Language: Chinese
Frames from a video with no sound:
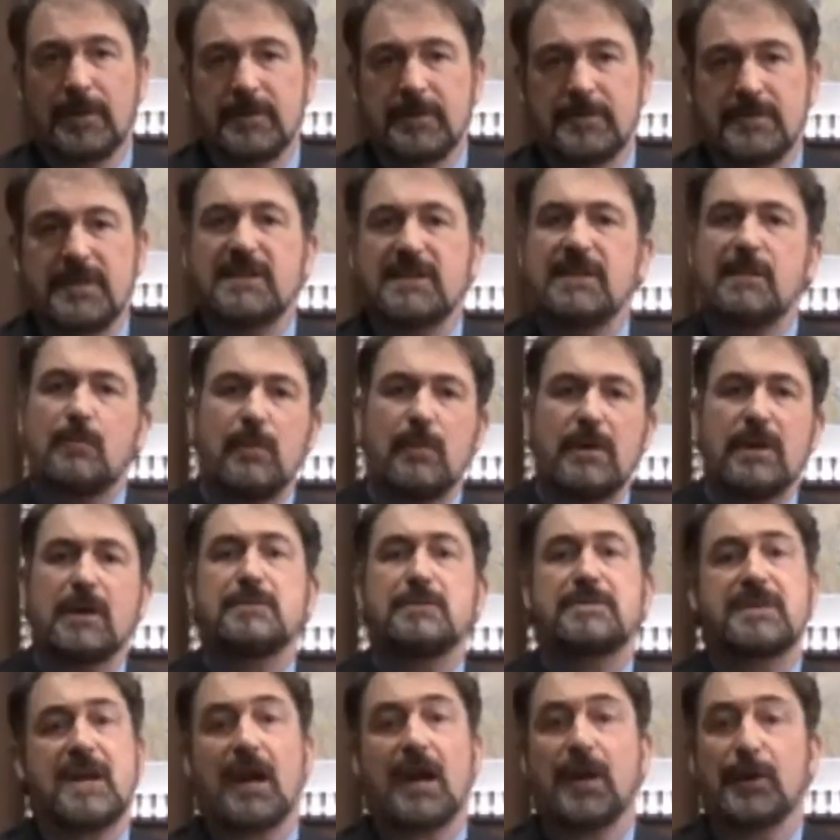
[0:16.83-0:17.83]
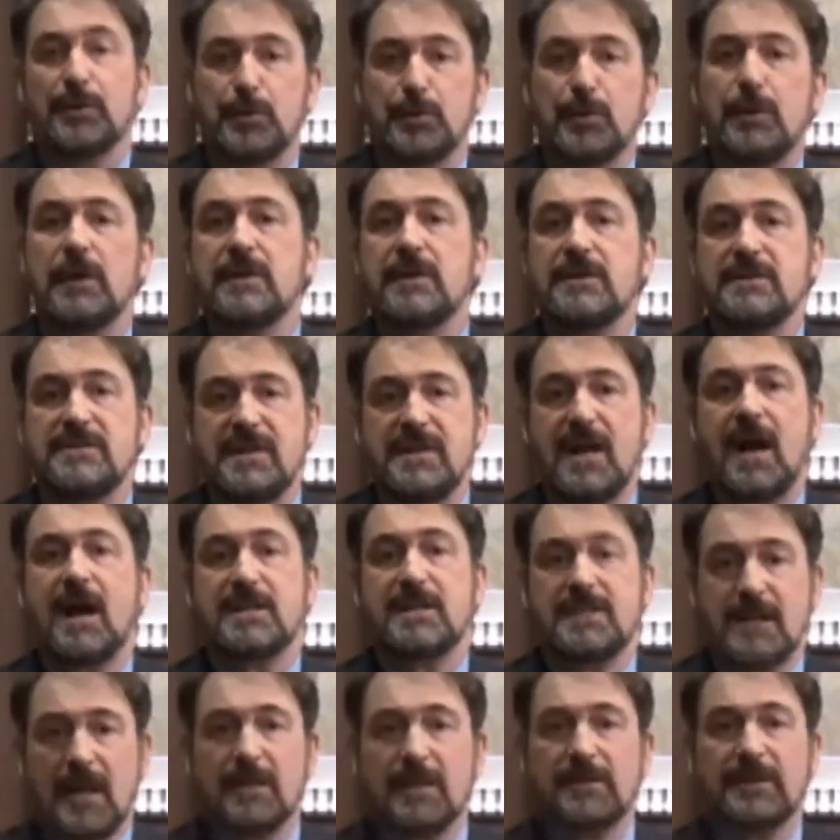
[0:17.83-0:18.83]
今天我要讲语言
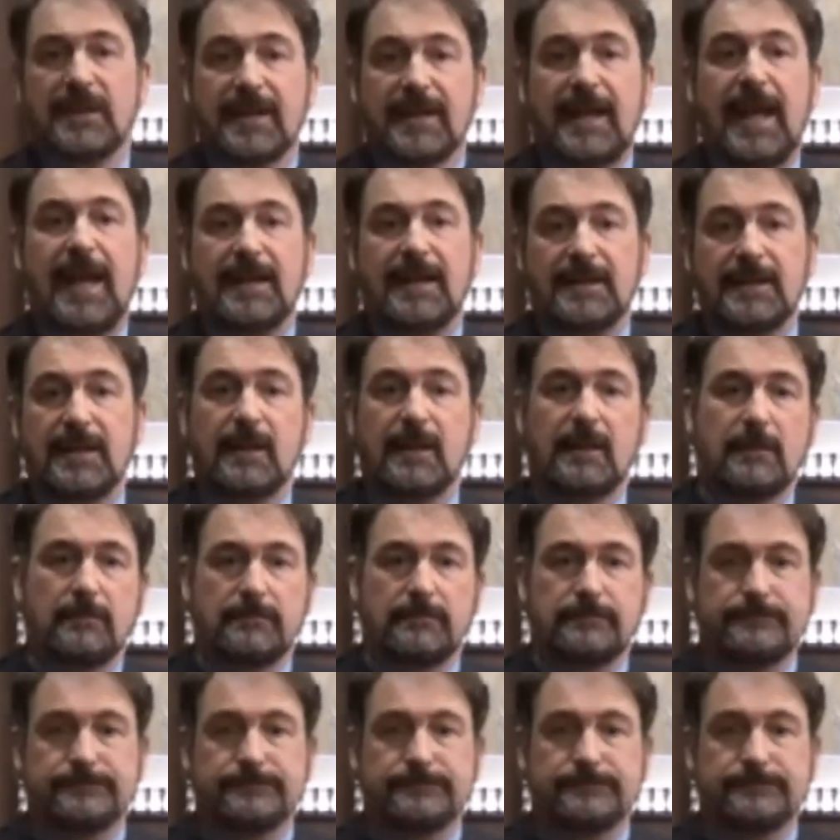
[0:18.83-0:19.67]
家长的概念。